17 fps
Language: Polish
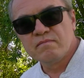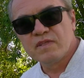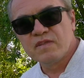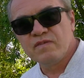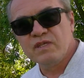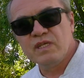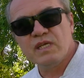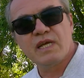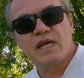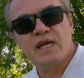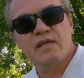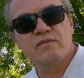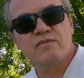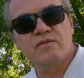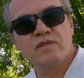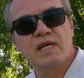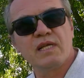
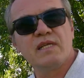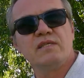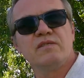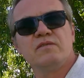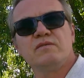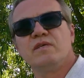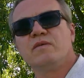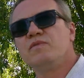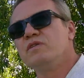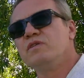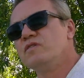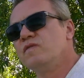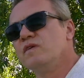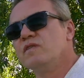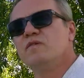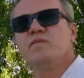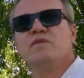wynikają, to nagle co nam się
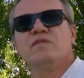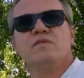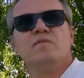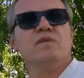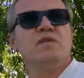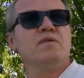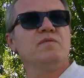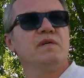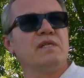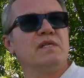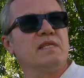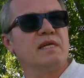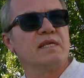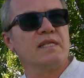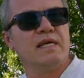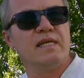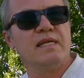świadomość zmieniła i
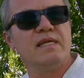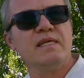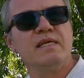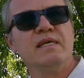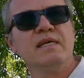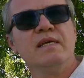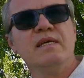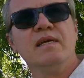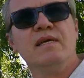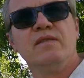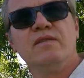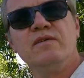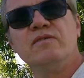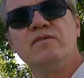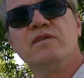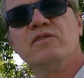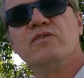tak dalej.
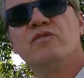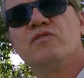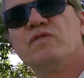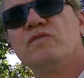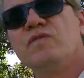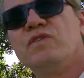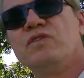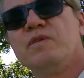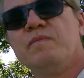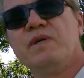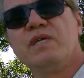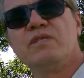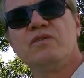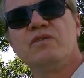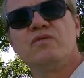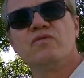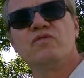No jest oczywiście
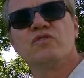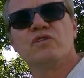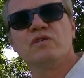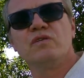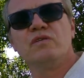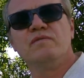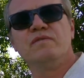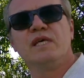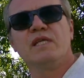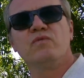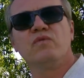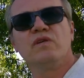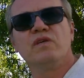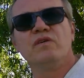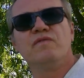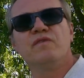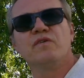bardzo duży
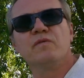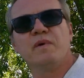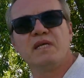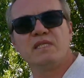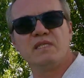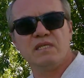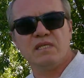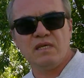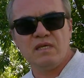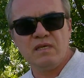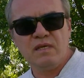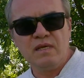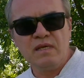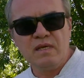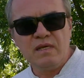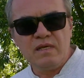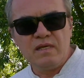natłok informacji
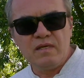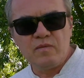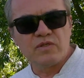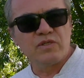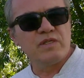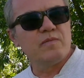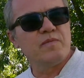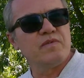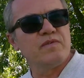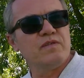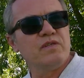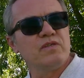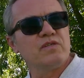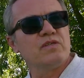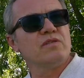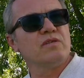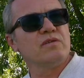i można
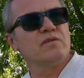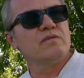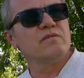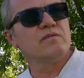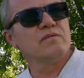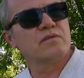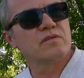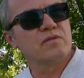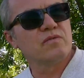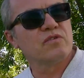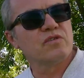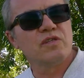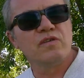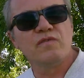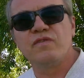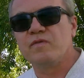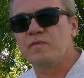powiedzieć, że no, są
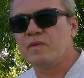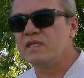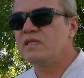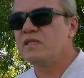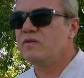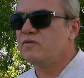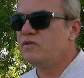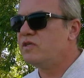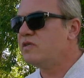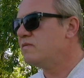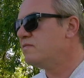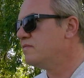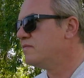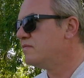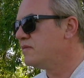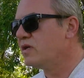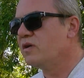różne informacje, ludzie
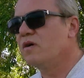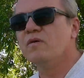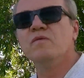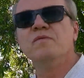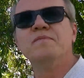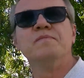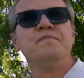mogą